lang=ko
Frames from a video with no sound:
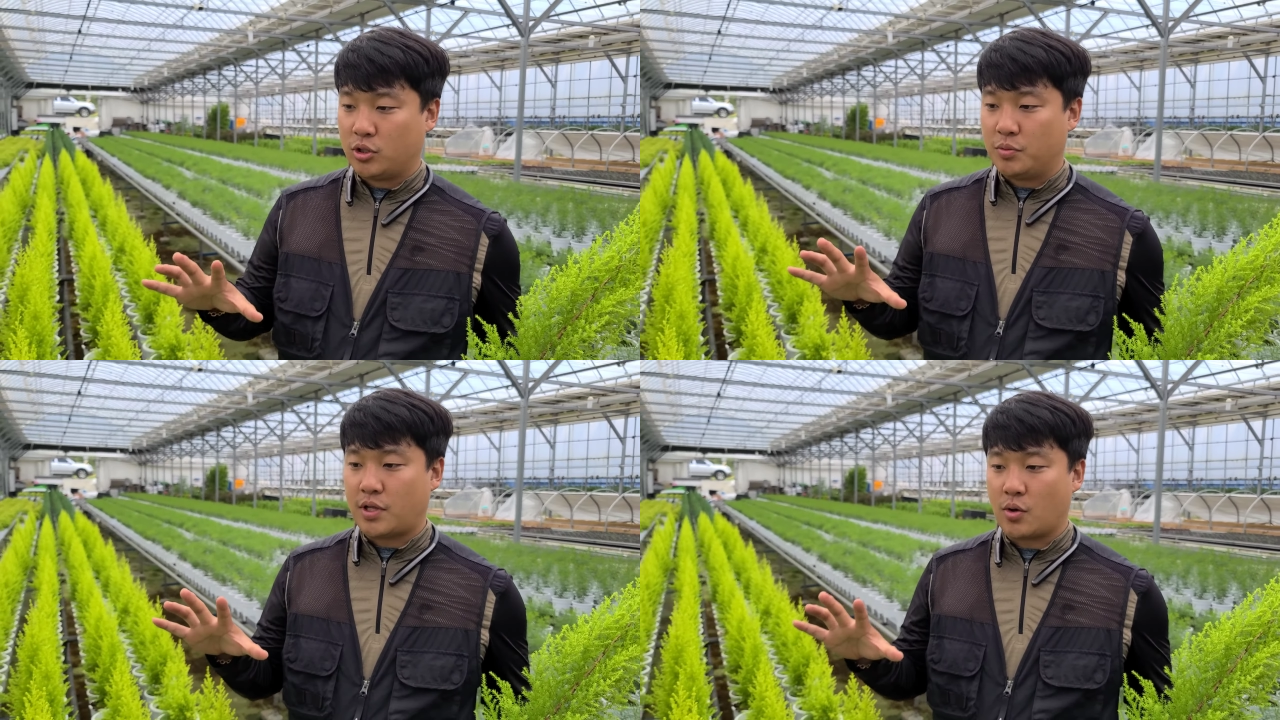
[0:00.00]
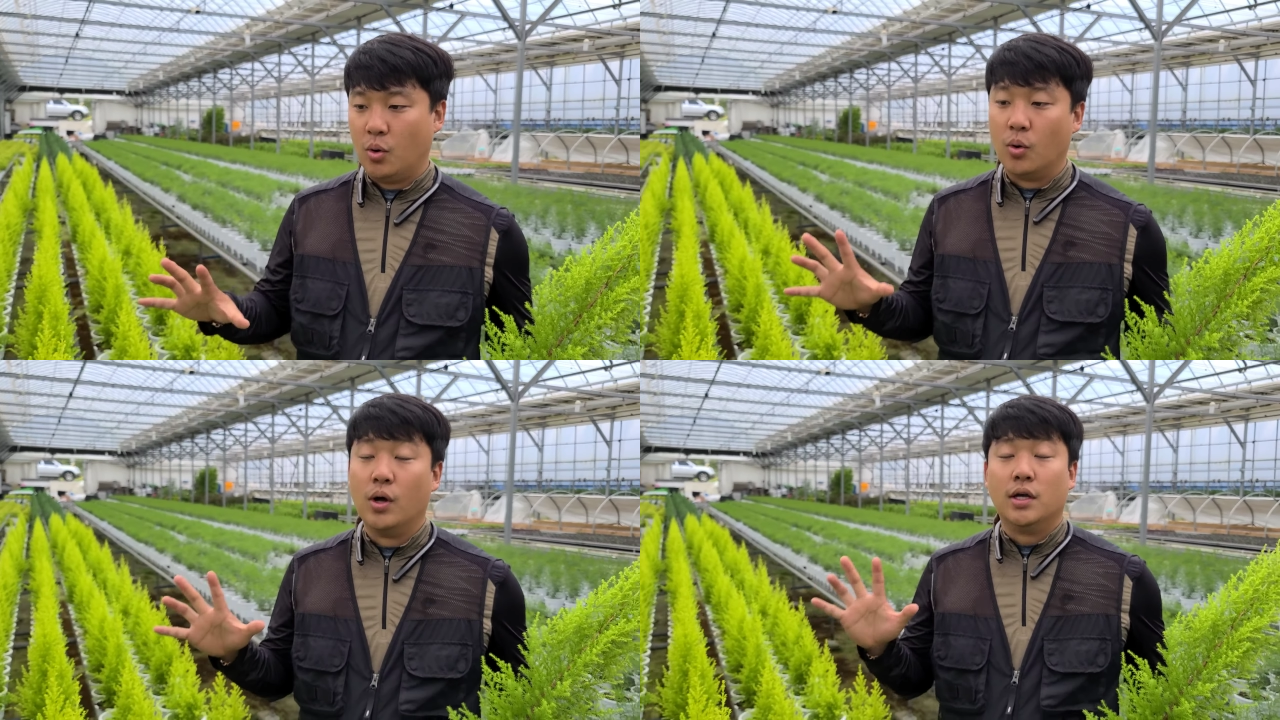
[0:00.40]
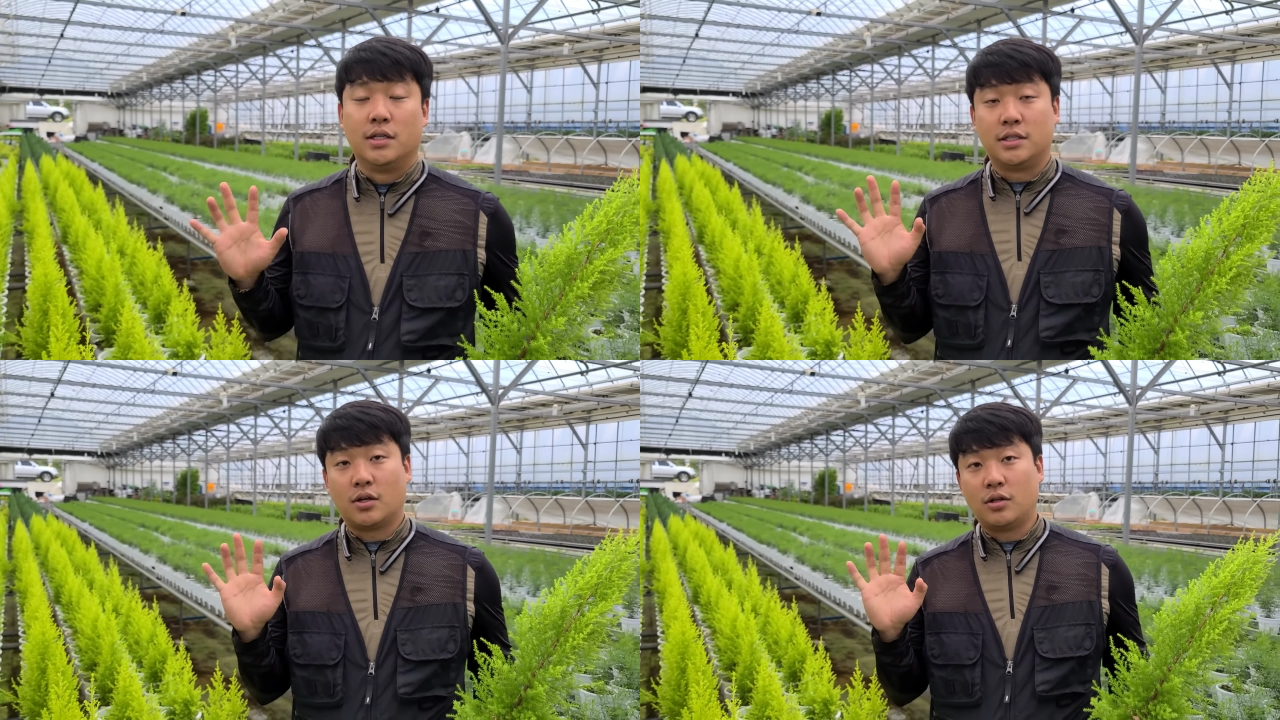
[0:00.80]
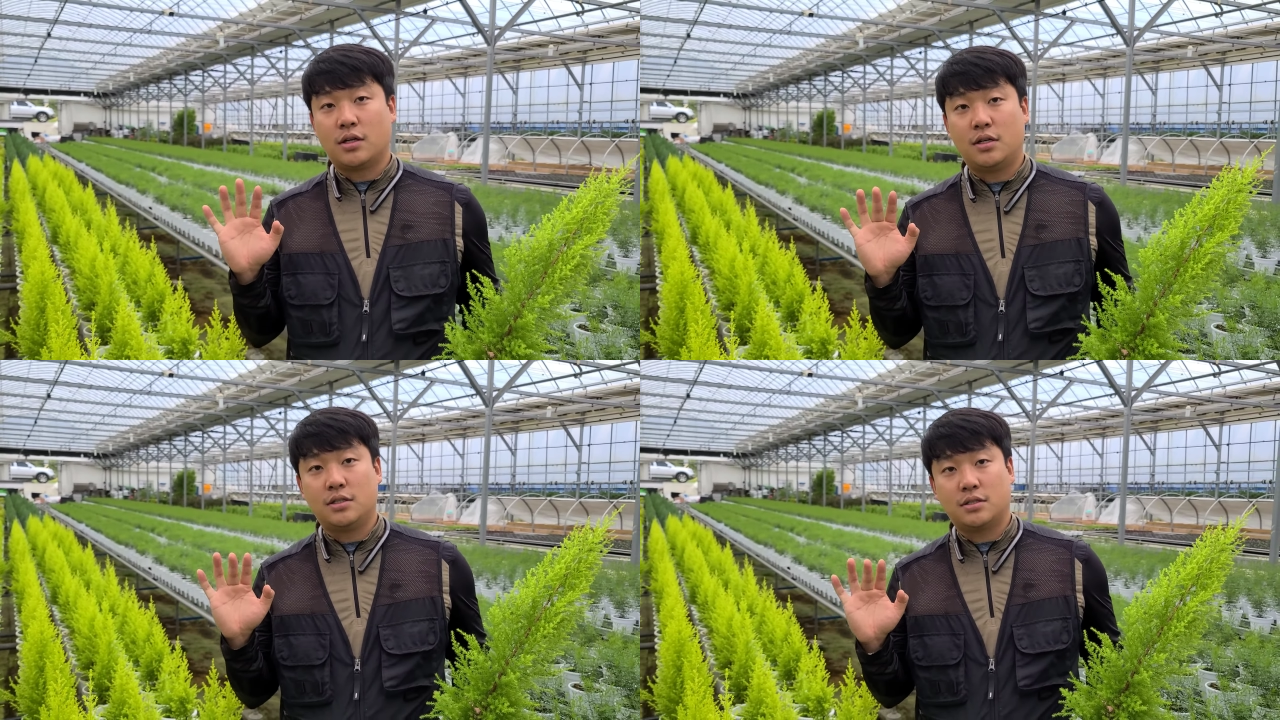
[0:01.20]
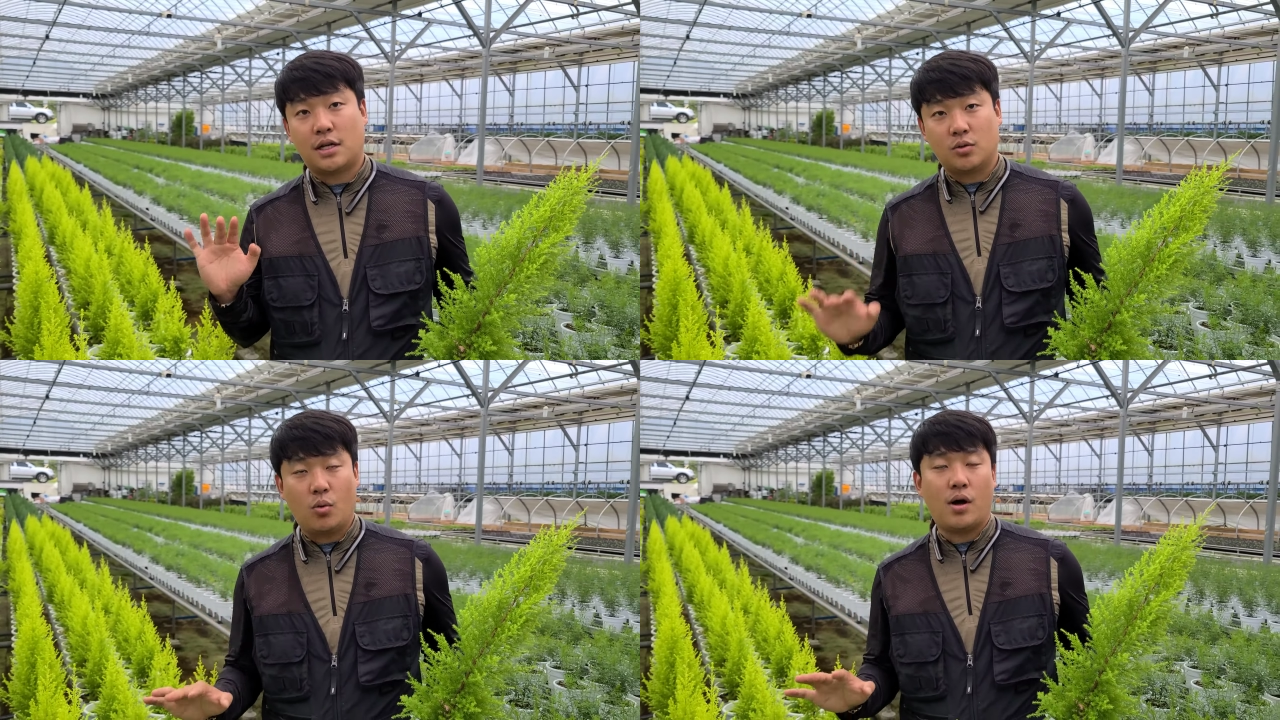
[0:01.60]
보시면 되고 이 써니
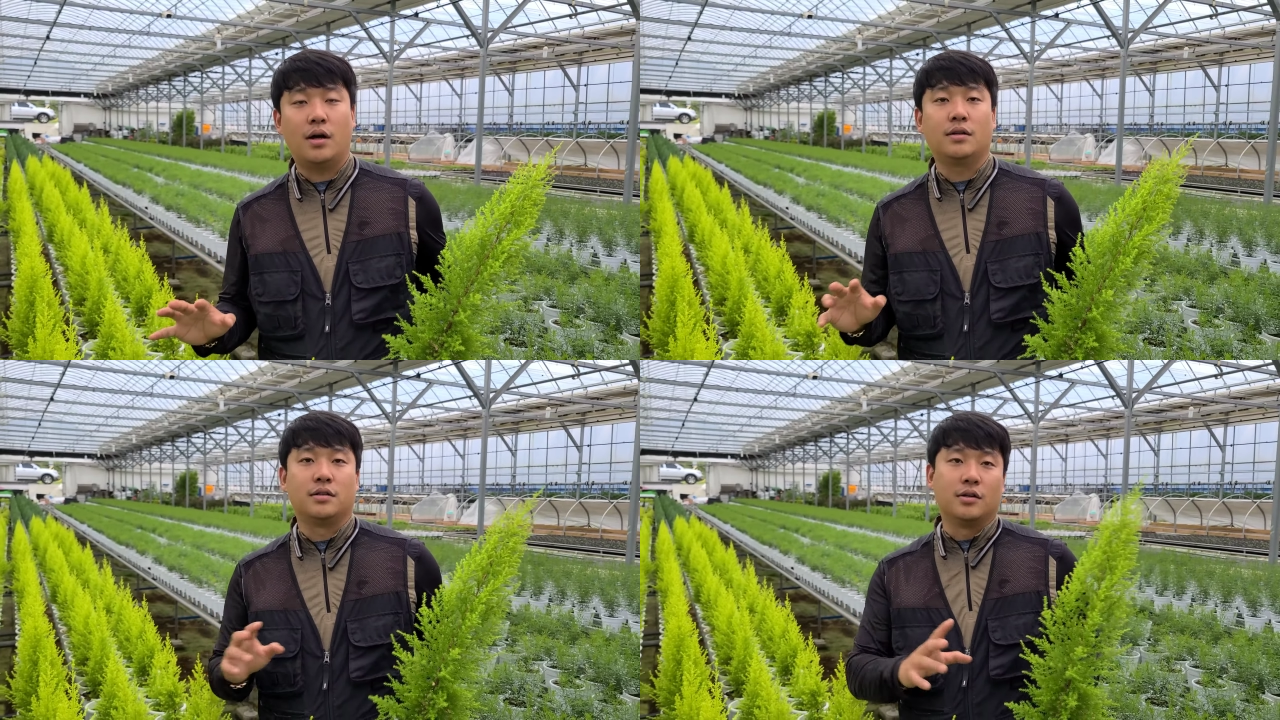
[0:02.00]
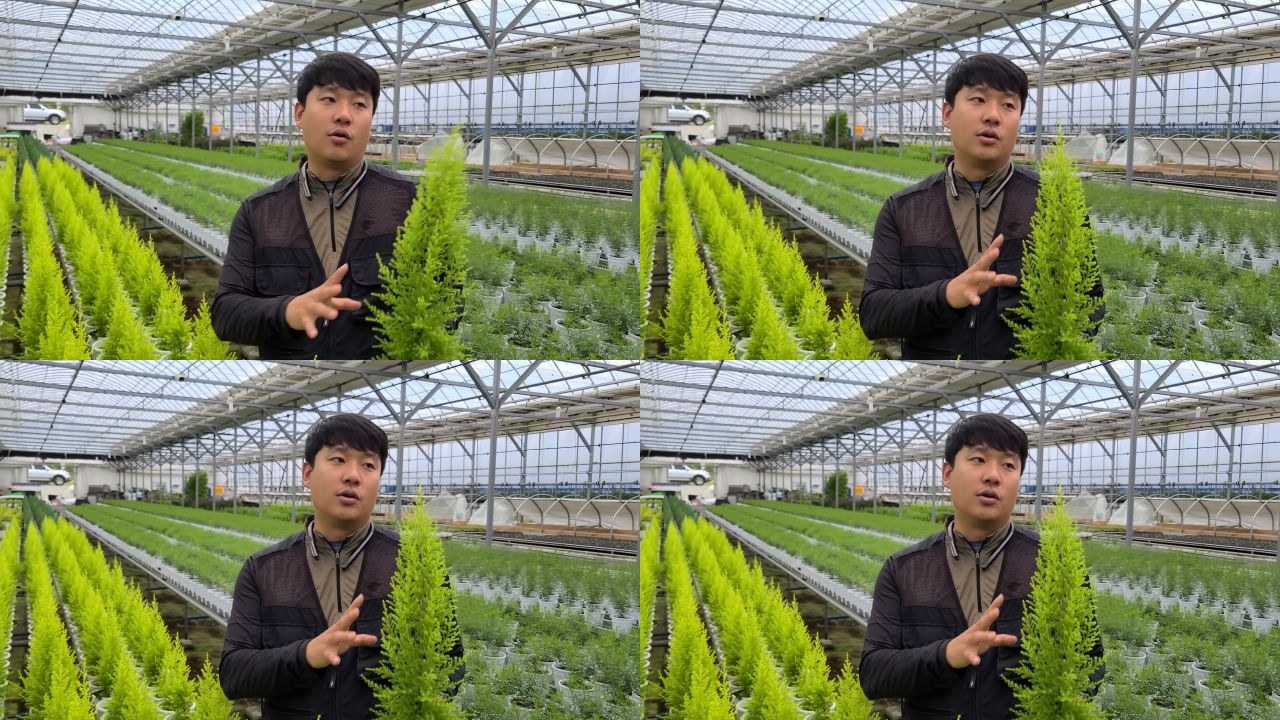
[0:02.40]
크리스탈 또한